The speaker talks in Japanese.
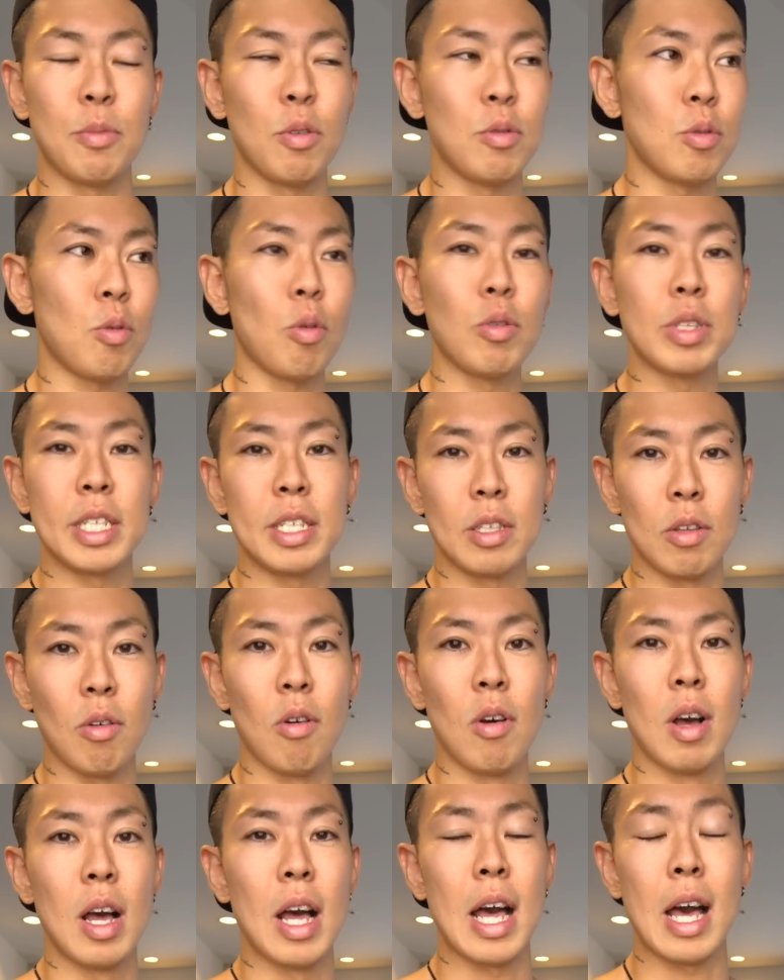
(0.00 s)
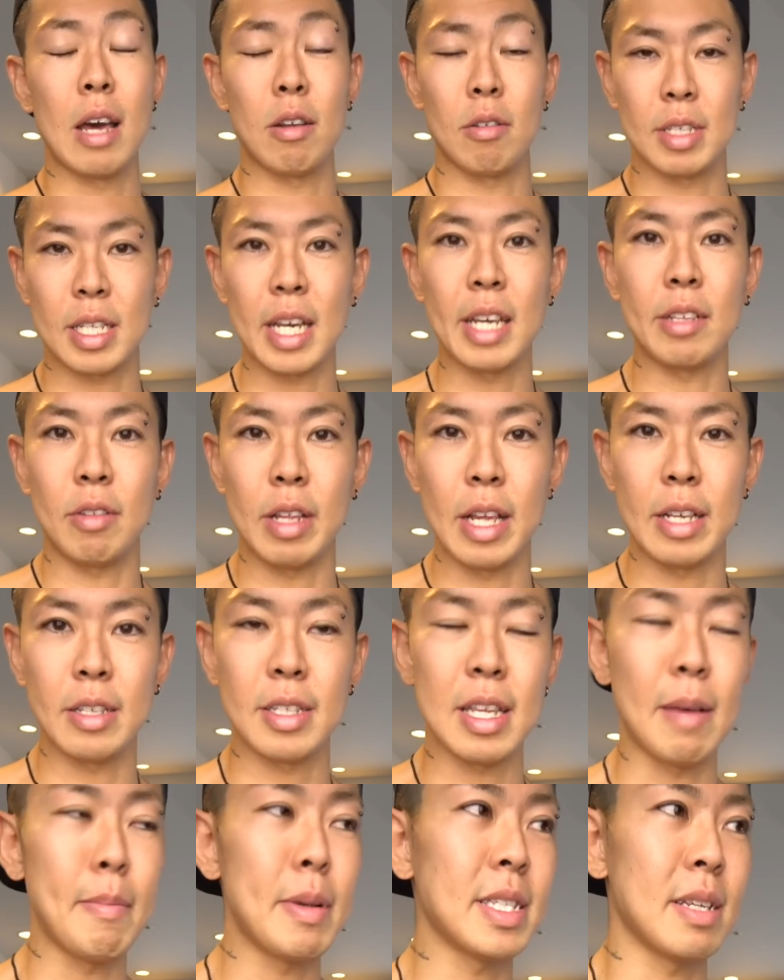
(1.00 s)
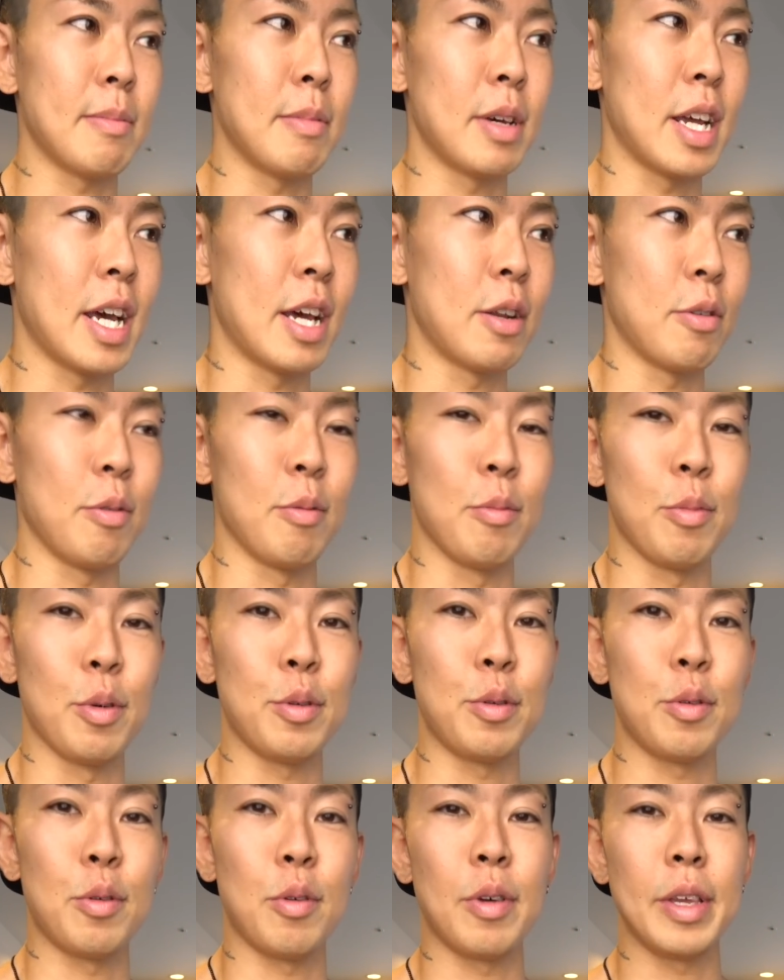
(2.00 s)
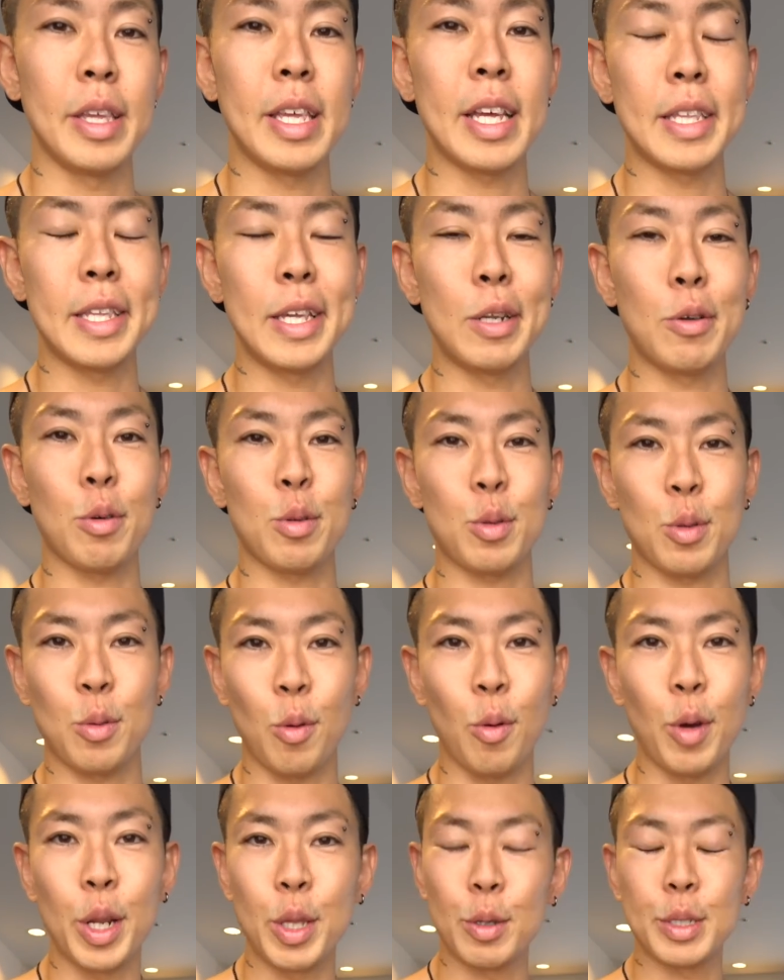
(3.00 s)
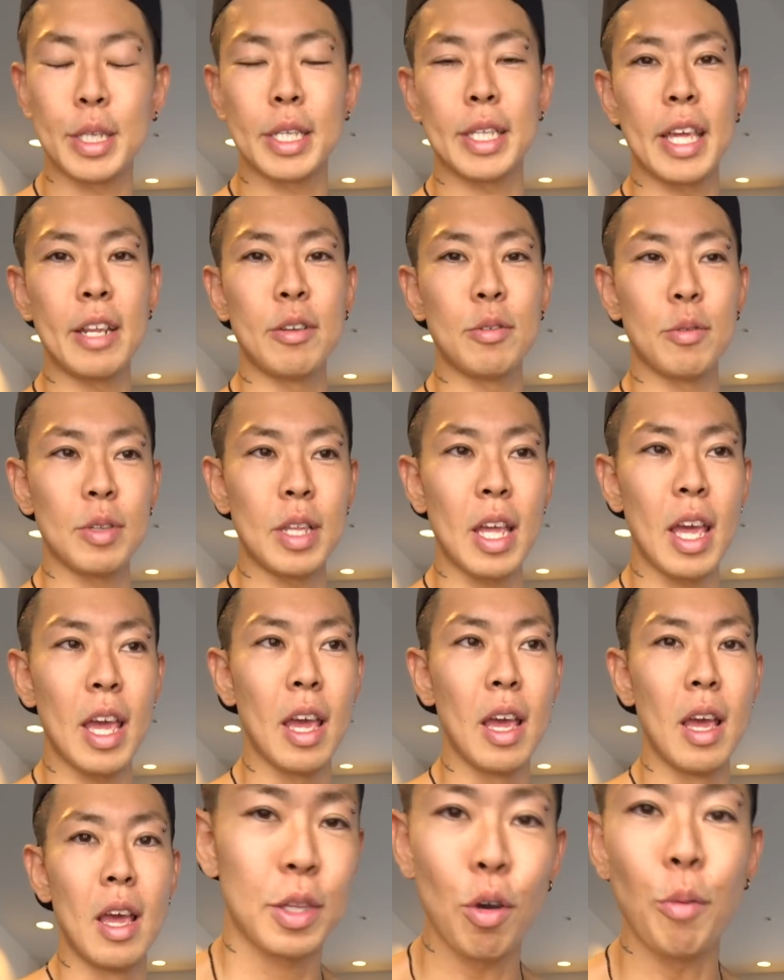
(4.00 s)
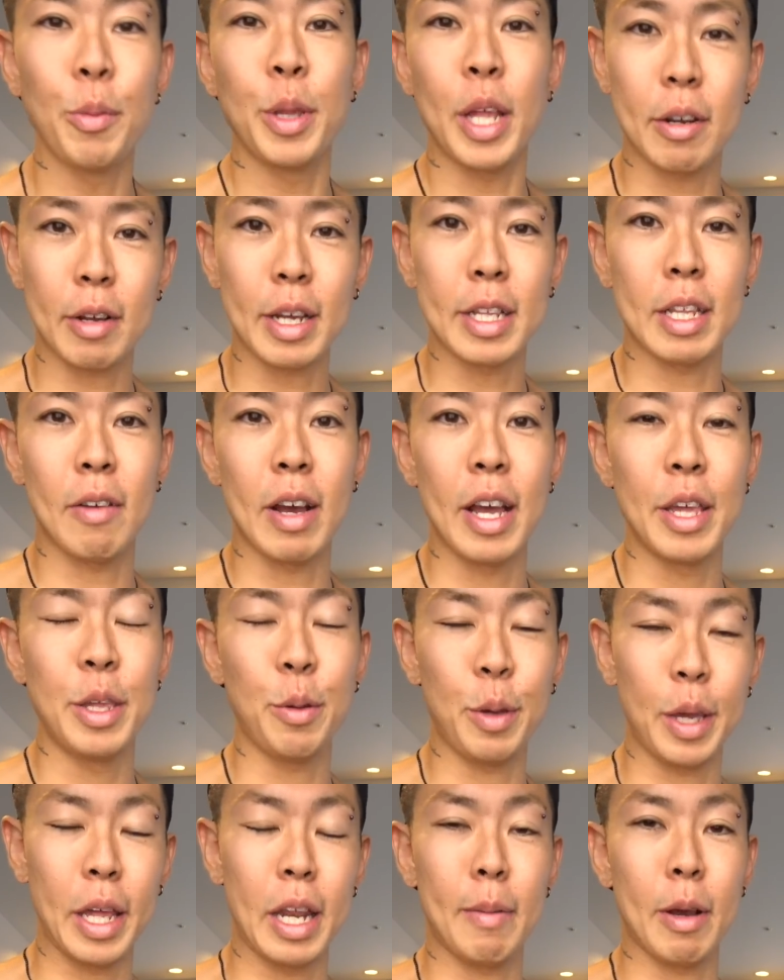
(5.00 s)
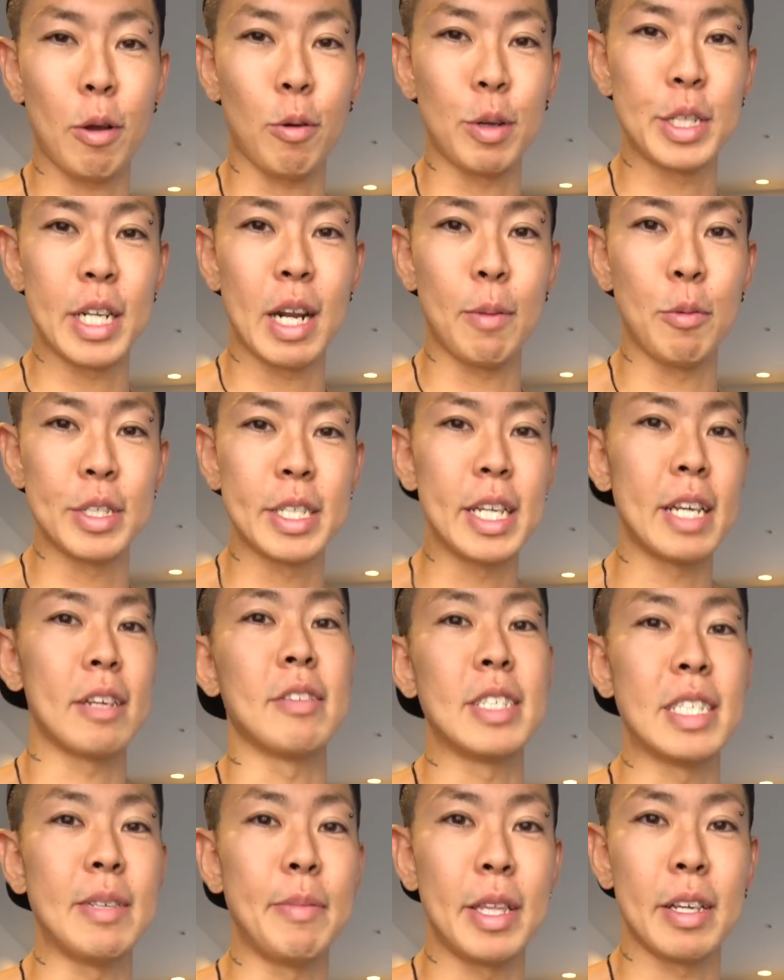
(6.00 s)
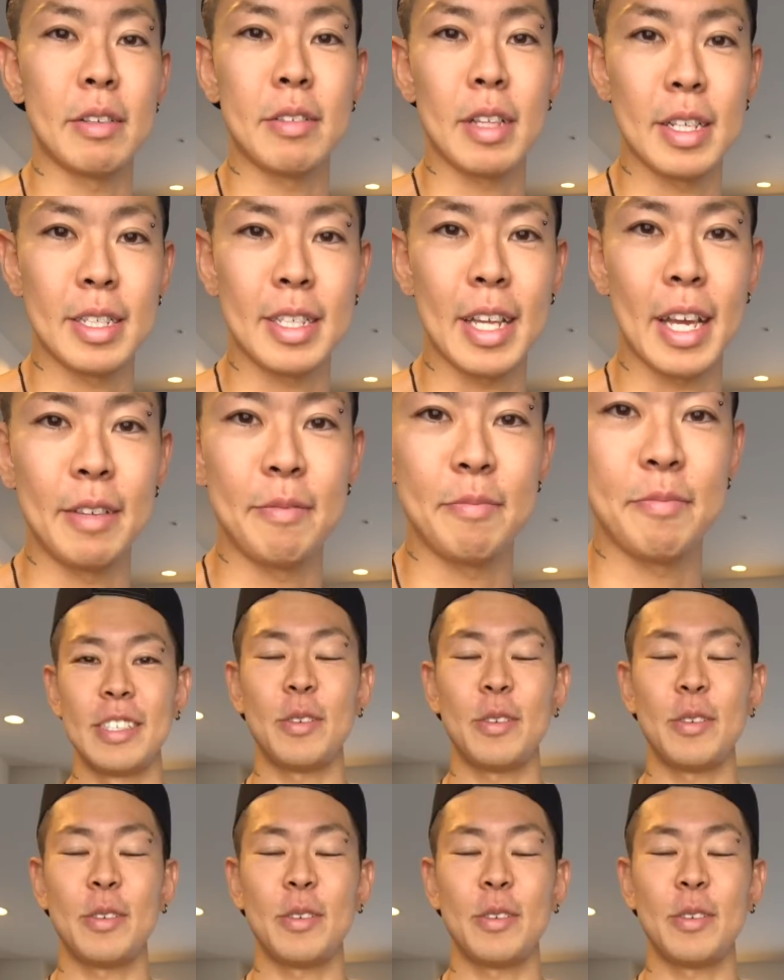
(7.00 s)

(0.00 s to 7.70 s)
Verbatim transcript: 僕個人のあのサイトです。様々なあの僕のやっていることをここに載せているので、興味のある方は良ければこちらもチェックしてみてください。